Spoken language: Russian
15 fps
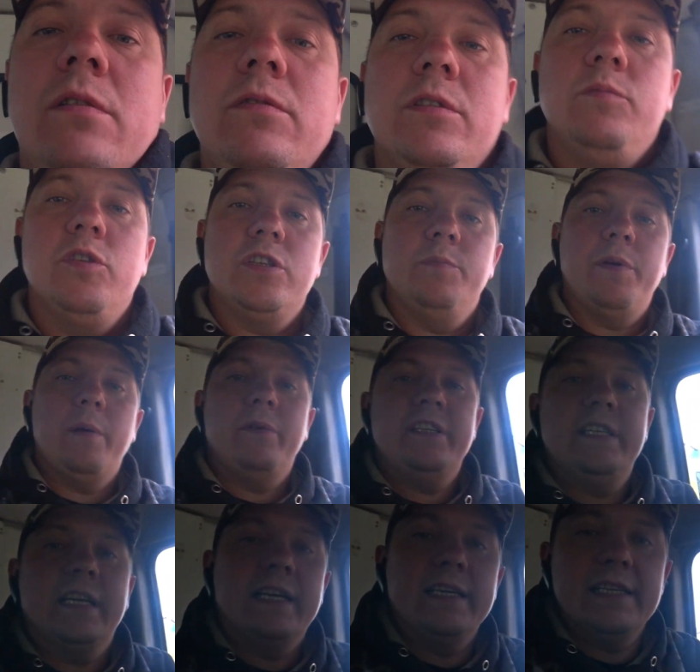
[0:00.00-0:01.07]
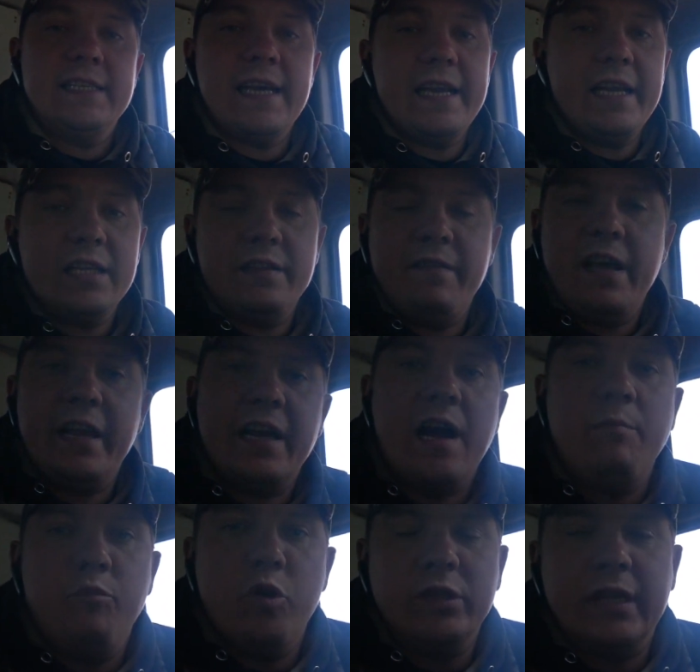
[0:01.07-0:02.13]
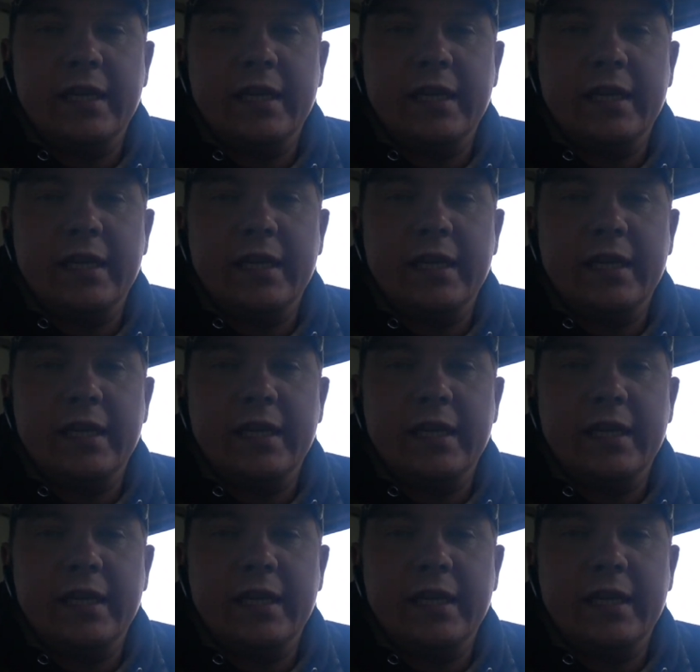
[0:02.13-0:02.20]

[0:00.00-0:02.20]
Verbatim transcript: Вот, можно приобрести кондиционер, двери, капот,